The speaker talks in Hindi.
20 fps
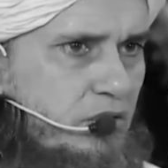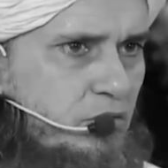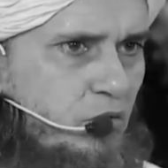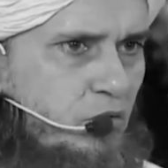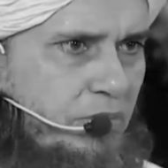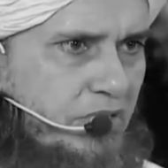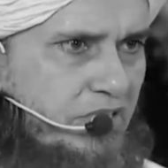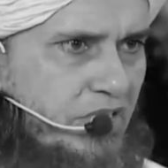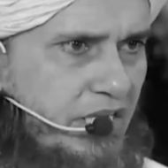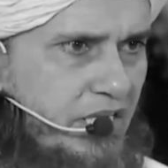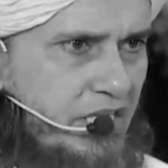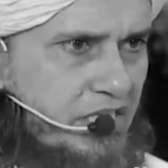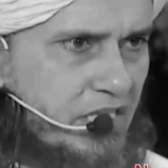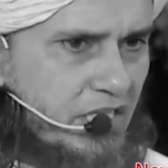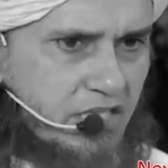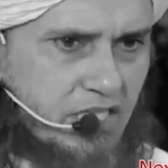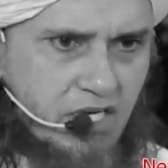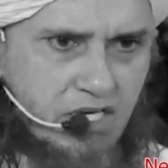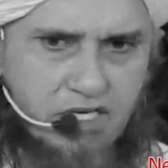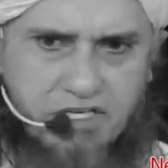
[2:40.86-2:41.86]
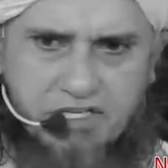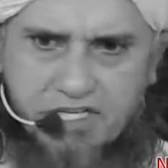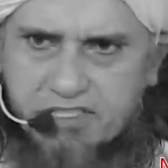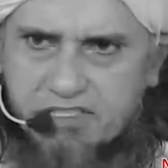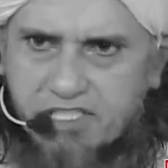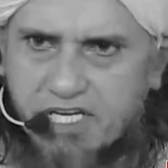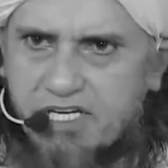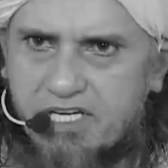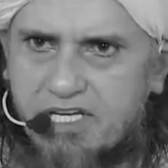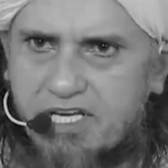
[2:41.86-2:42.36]
तो पता ही नहीं चलता कि
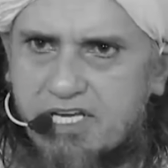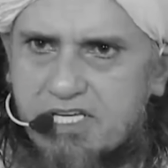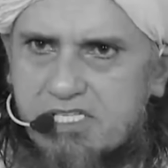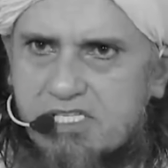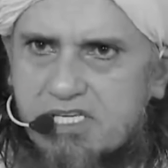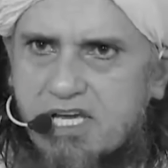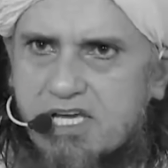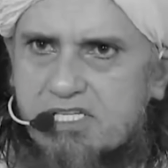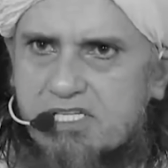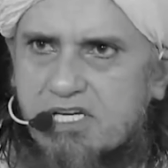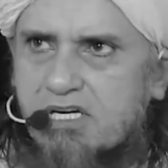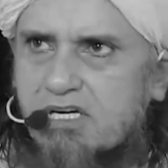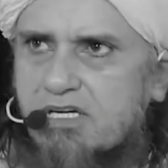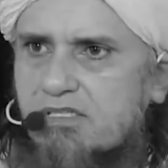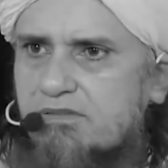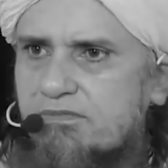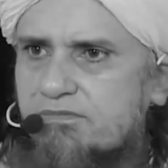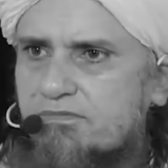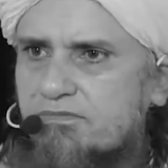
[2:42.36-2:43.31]
टिकता ही नहीं है किसी एक जगह